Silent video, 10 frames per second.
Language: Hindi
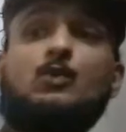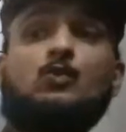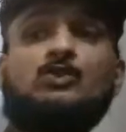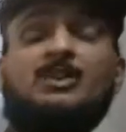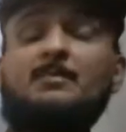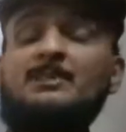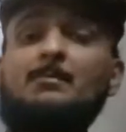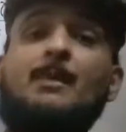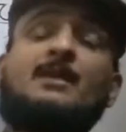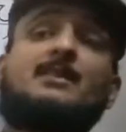उनकी अपनी
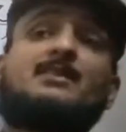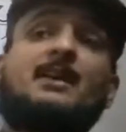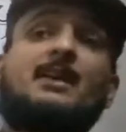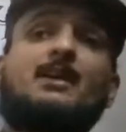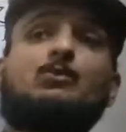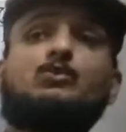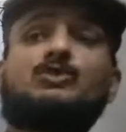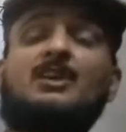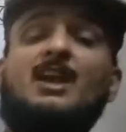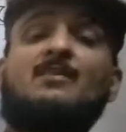मेहनत है
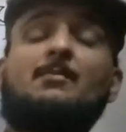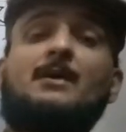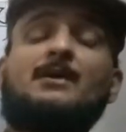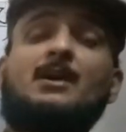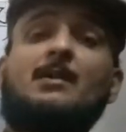उसके अलावा बेटा